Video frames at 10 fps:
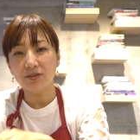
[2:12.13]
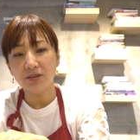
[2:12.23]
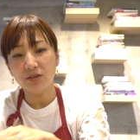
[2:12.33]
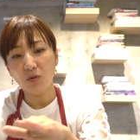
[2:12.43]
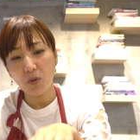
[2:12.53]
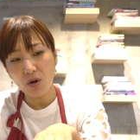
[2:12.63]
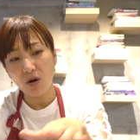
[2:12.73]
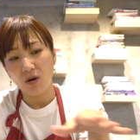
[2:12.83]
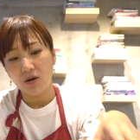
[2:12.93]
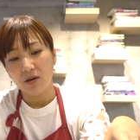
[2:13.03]
るいと
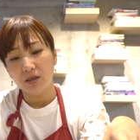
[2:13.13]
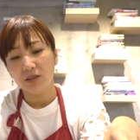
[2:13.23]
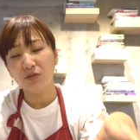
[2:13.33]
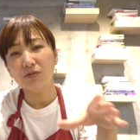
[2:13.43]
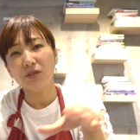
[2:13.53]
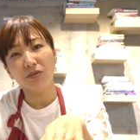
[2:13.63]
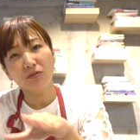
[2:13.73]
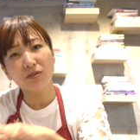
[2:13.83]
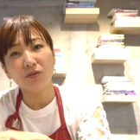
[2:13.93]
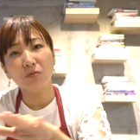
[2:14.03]
も一つ
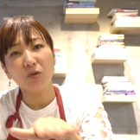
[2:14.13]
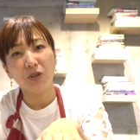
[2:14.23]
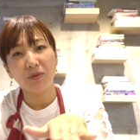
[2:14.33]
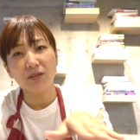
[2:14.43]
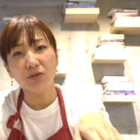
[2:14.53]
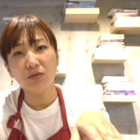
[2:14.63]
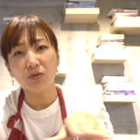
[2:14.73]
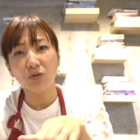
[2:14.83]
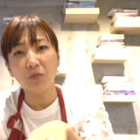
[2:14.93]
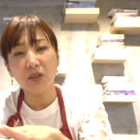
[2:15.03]
一つ飲むにはちょっ
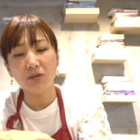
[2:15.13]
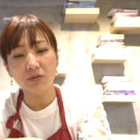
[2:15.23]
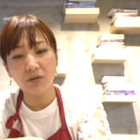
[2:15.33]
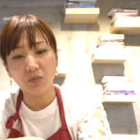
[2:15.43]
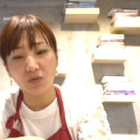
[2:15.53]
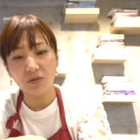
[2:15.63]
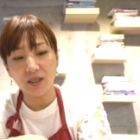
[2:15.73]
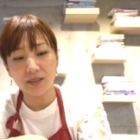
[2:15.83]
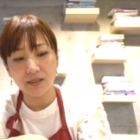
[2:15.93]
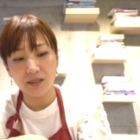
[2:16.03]
と飲みにくいもの
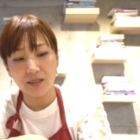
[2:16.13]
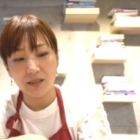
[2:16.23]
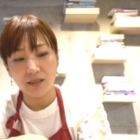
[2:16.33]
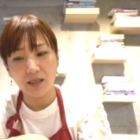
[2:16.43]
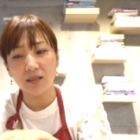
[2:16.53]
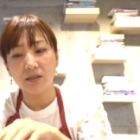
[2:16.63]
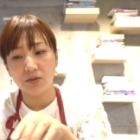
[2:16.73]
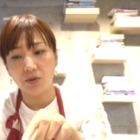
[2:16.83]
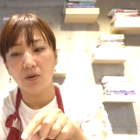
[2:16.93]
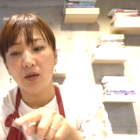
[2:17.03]
たちなんで
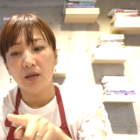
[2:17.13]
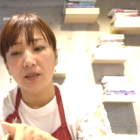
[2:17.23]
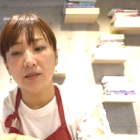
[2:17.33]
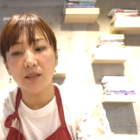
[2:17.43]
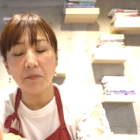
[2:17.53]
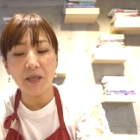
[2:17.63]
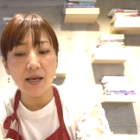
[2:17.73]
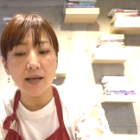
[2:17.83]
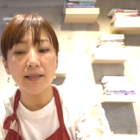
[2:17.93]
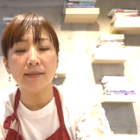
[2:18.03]
すよ。で
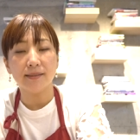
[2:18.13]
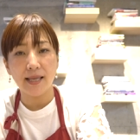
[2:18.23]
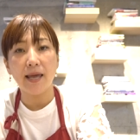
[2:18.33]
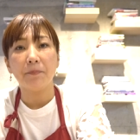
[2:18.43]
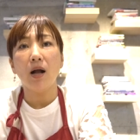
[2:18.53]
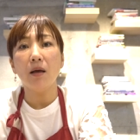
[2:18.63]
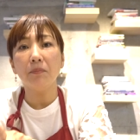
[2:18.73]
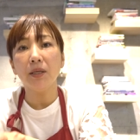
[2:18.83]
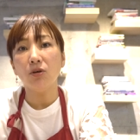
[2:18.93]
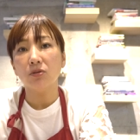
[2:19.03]
ステビアがですね、
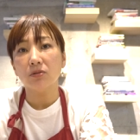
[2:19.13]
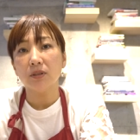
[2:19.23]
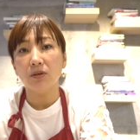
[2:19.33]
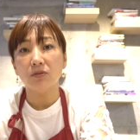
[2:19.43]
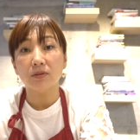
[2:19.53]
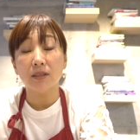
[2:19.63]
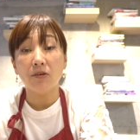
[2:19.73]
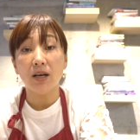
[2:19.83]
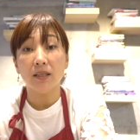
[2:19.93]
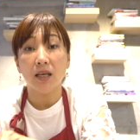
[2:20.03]
甘味料としてよく使
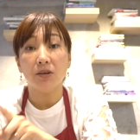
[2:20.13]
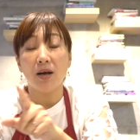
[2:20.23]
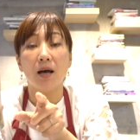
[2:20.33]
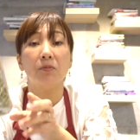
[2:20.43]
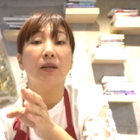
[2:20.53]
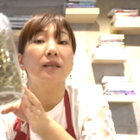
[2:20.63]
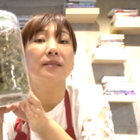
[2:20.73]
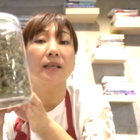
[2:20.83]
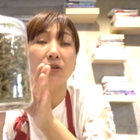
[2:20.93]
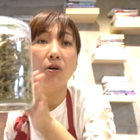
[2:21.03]
われているハーブなん
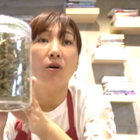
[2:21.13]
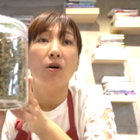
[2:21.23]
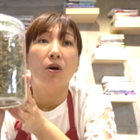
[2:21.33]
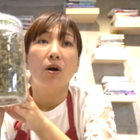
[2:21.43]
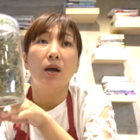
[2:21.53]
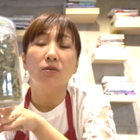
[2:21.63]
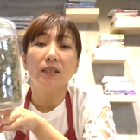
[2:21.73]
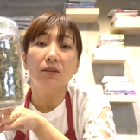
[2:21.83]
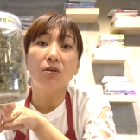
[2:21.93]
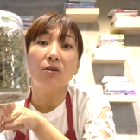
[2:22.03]
ですけど、お
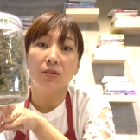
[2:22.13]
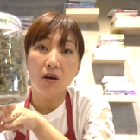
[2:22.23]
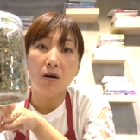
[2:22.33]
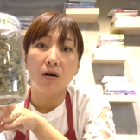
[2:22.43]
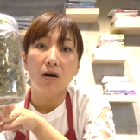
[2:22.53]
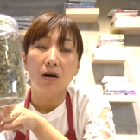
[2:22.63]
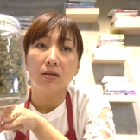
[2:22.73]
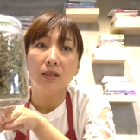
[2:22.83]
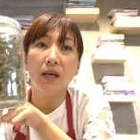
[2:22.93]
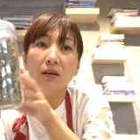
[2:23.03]
砂糖の
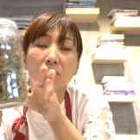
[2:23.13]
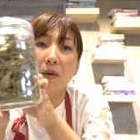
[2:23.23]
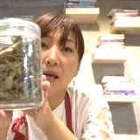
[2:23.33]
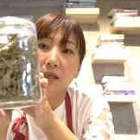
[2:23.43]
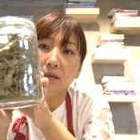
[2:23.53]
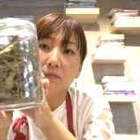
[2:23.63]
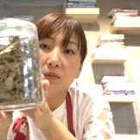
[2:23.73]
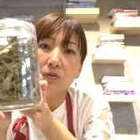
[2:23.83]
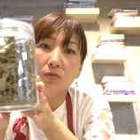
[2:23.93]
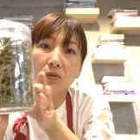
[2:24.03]
にひゃくばい
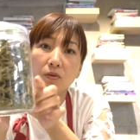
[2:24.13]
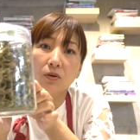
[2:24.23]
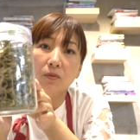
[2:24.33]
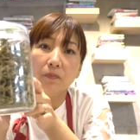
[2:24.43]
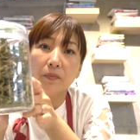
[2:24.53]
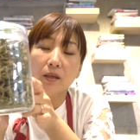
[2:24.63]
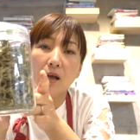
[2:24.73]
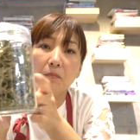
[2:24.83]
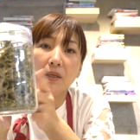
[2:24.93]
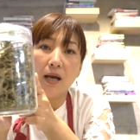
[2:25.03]
ほどの
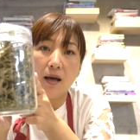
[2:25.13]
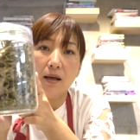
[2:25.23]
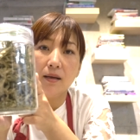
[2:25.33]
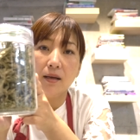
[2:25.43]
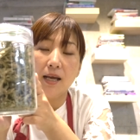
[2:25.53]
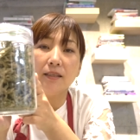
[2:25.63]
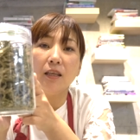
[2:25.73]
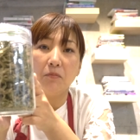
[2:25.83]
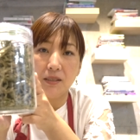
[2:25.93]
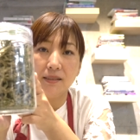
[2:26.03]
甘味が入っ
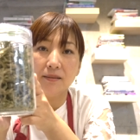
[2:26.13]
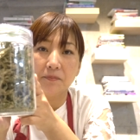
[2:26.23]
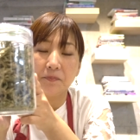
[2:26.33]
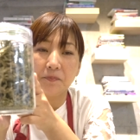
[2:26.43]
ています。